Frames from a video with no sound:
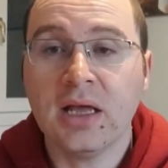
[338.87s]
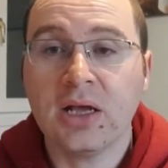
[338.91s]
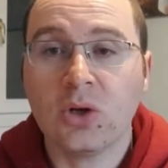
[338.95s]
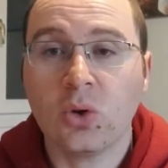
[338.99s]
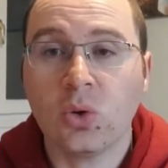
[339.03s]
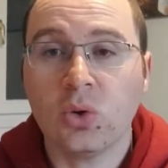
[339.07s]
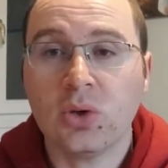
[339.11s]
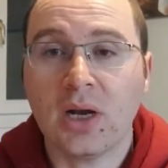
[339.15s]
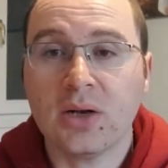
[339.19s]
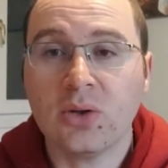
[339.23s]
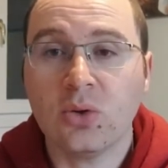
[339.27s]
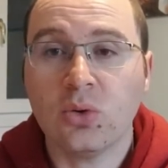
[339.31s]

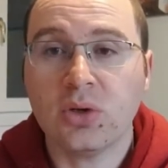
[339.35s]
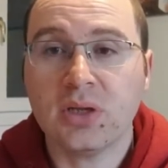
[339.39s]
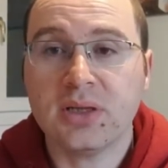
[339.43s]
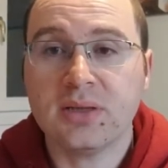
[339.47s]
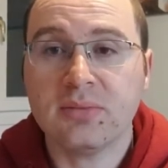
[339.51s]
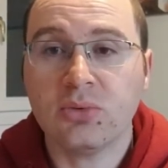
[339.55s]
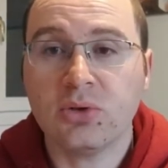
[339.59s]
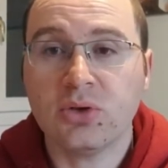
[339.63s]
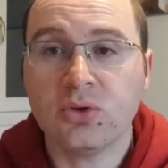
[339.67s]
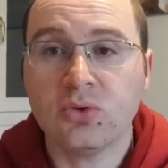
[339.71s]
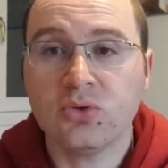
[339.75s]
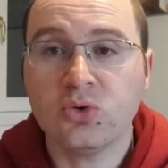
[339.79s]
con
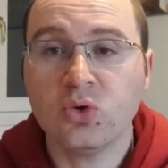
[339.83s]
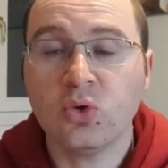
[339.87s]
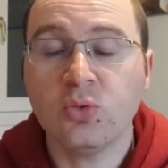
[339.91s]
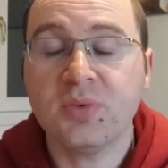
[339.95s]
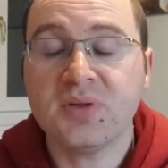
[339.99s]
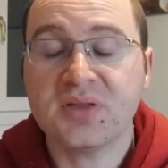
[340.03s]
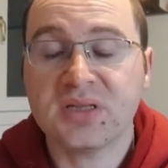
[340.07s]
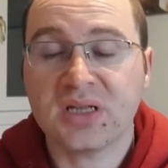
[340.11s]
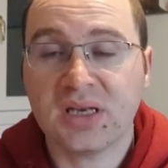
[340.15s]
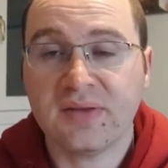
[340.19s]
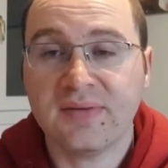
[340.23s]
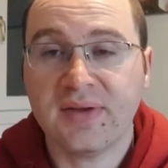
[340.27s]
l'algoritmo di YouTube,
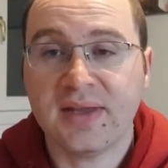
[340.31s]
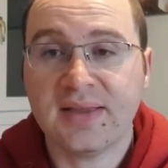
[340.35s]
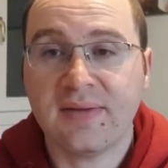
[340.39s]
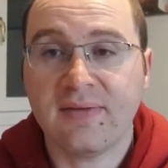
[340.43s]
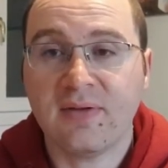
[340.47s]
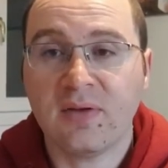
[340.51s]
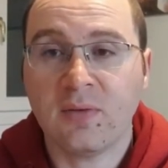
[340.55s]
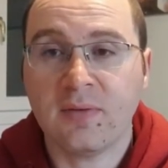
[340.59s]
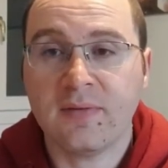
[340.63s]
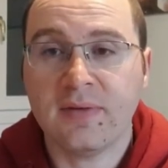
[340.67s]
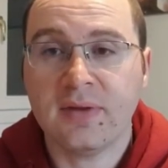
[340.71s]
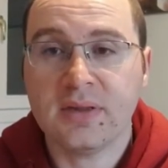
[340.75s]

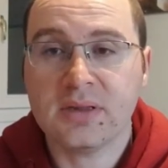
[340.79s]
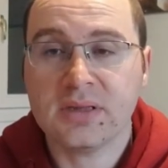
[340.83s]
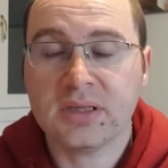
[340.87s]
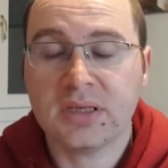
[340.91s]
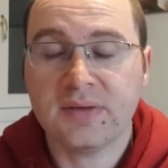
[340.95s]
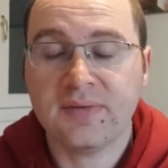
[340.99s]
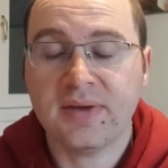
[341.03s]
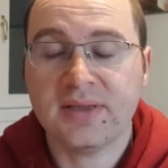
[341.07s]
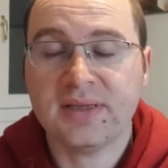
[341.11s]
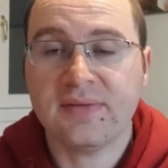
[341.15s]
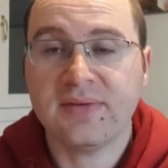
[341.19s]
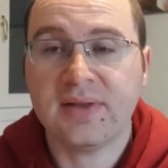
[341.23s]
iscrivetevi,
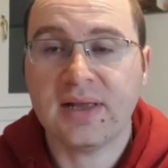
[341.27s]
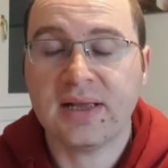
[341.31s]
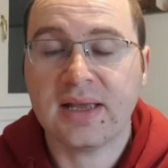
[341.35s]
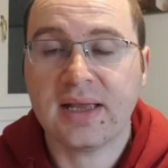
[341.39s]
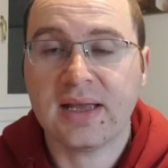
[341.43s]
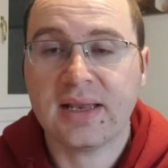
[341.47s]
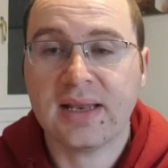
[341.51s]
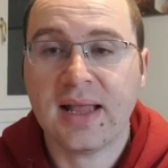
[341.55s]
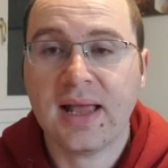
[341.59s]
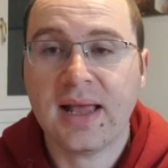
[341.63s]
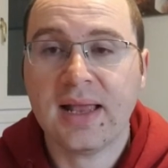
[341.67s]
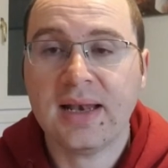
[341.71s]
iscrivetevi al
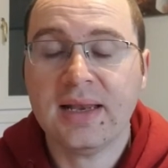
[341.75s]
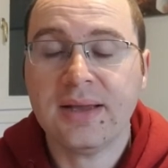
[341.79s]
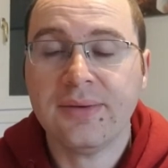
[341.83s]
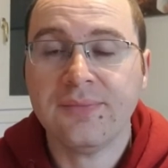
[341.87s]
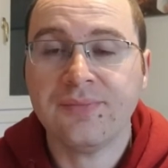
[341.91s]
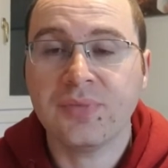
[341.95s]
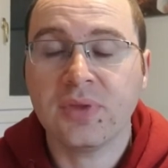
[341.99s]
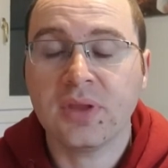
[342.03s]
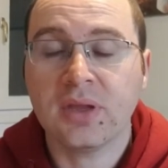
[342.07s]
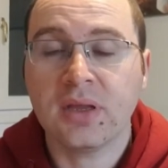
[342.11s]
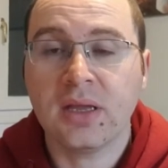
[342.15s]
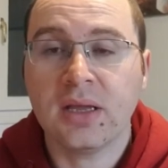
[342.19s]
canale,
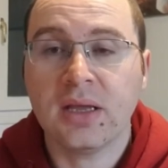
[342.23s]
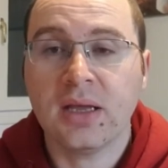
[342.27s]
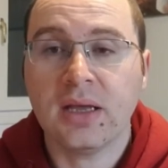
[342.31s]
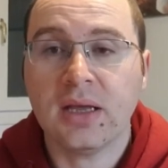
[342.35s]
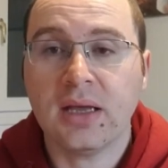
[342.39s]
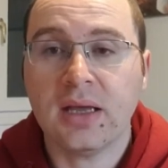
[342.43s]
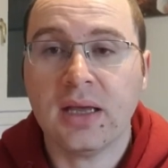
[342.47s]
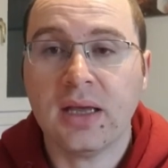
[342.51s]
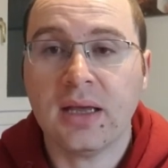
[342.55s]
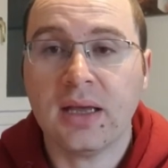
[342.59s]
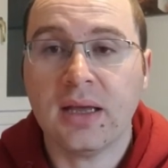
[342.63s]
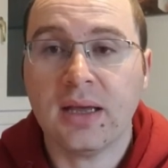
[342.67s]

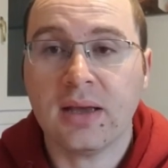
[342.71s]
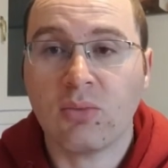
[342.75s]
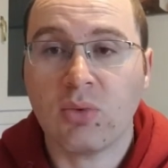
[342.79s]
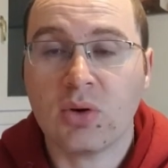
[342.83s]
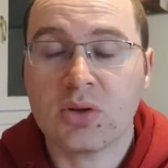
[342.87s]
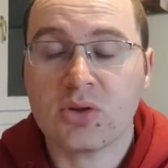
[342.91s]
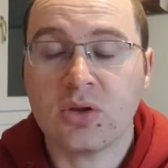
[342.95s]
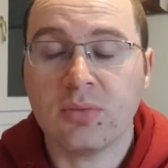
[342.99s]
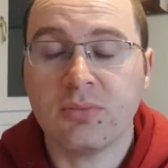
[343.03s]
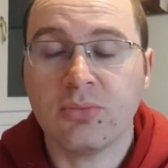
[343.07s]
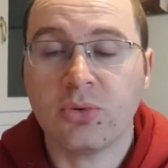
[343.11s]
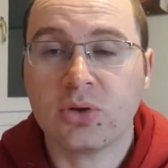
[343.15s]
eh,
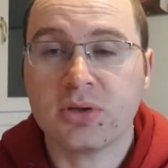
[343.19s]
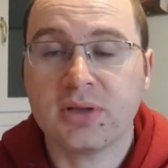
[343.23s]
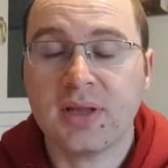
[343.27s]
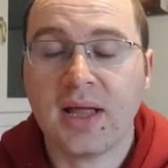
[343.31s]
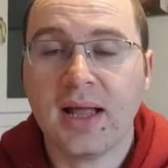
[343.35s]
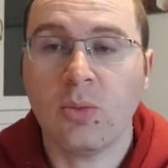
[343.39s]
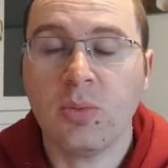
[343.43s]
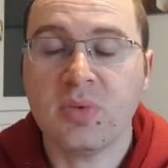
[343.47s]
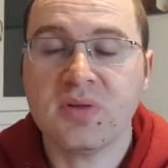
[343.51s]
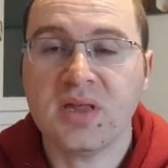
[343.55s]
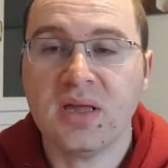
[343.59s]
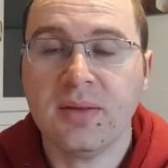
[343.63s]
questo è
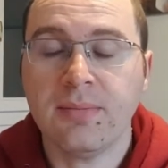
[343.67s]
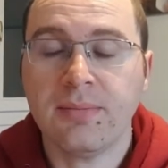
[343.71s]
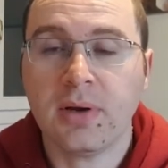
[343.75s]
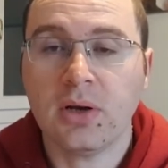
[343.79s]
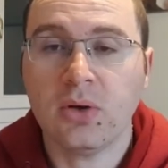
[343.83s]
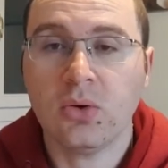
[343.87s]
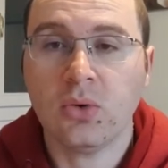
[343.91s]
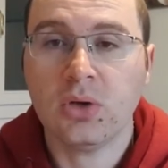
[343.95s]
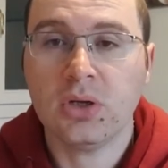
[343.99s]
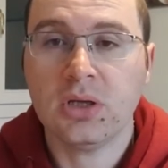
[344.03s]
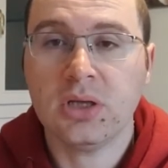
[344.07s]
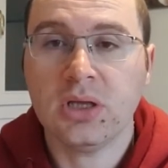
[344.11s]
importante. Come sempre
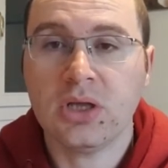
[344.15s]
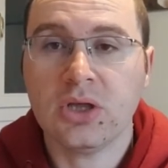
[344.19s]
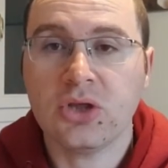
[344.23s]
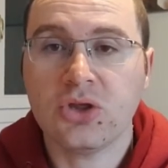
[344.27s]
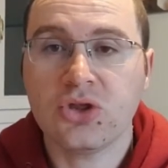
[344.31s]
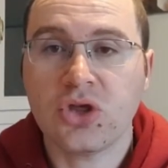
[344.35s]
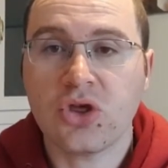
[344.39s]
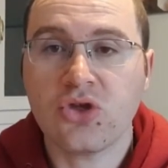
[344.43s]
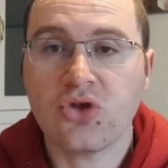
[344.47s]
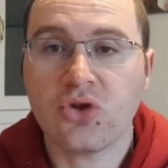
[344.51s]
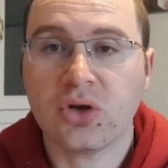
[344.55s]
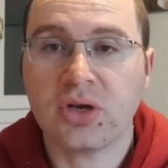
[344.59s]
noi
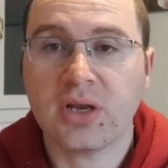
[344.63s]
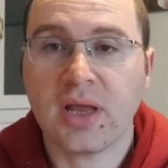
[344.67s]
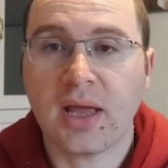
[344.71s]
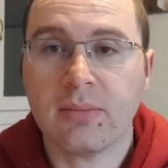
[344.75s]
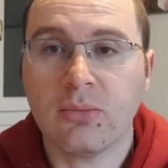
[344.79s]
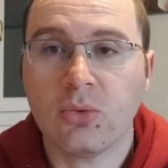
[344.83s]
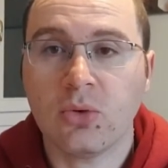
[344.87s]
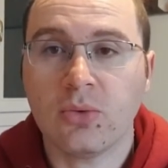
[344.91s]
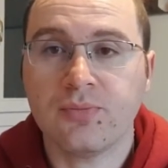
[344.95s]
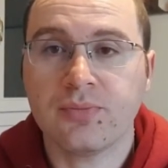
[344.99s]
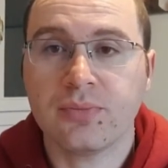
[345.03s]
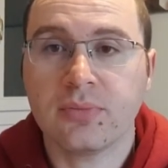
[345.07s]
ci
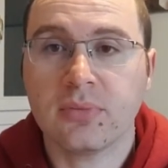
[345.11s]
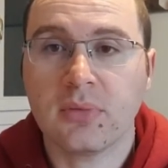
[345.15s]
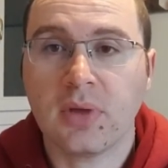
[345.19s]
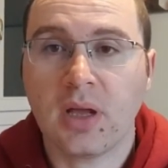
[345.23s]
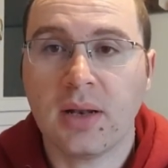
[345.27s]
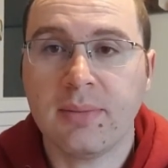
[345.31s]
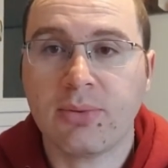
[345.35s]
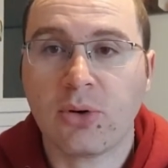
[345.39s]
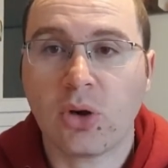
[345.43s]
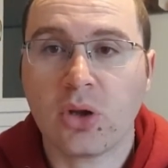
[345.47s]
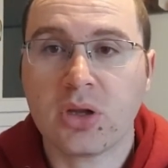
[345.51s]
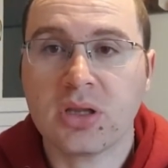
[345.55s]
aggiorniamo
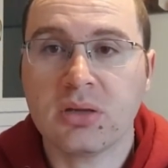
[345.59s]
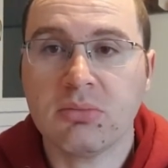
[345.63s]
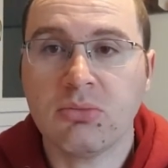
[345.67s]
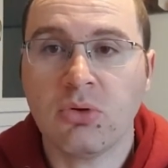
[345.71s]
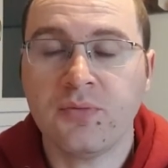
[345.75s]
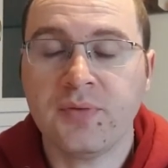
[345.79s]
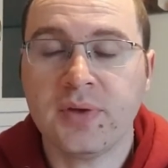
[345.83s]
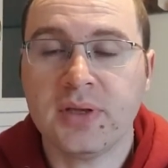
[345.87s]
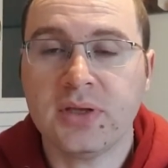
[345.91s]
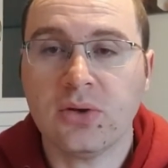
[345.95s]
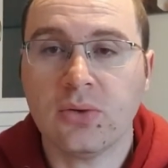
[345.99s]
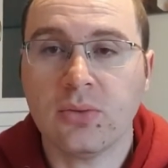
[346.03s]
al prossimo
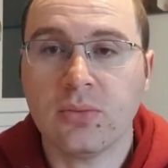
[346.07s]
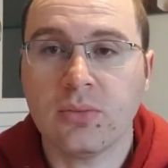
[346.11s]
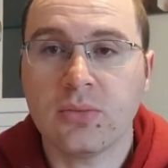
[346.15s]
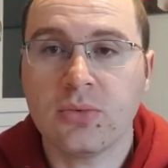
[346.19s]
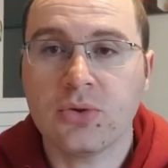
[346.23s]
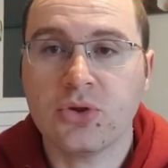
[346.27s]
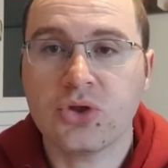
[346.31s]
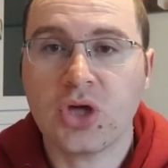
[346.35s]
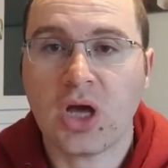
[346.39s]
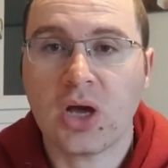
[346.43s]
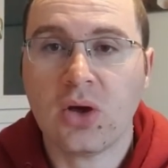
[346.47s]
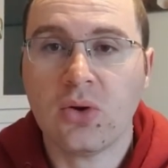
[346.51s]
video.
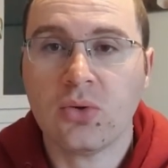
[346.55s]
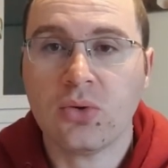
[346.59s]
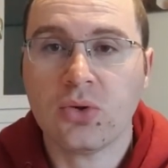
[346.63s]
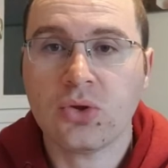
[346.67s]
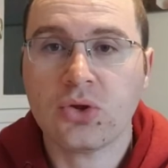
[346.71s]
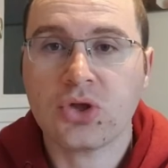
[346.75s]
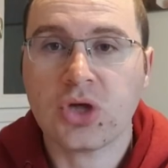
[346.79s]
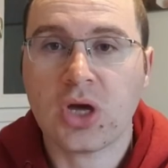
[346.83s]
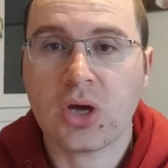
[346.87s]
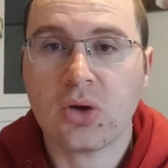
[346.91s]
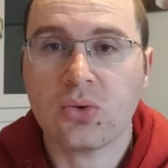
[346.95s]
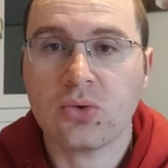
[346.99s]
Ciao,
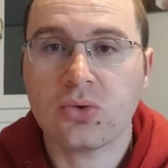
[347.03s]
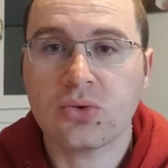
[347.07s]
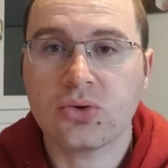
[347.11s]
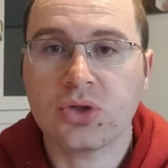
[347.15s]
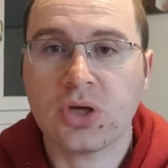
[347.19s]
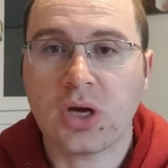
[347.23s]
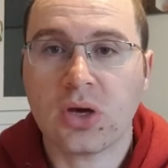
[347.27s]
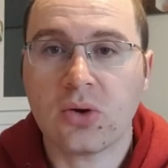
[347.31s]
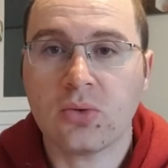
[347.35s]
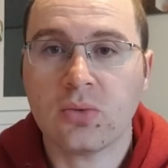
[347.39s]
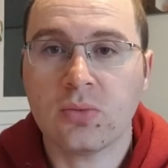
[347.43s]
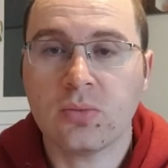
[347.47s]
ciao,
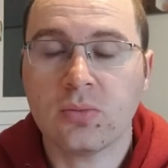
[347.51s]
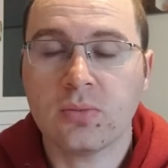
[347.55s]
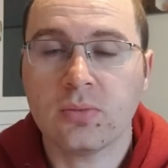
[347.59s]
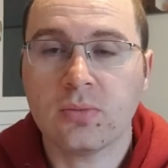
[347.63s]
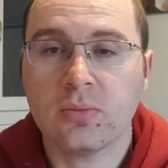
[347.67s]
ciao!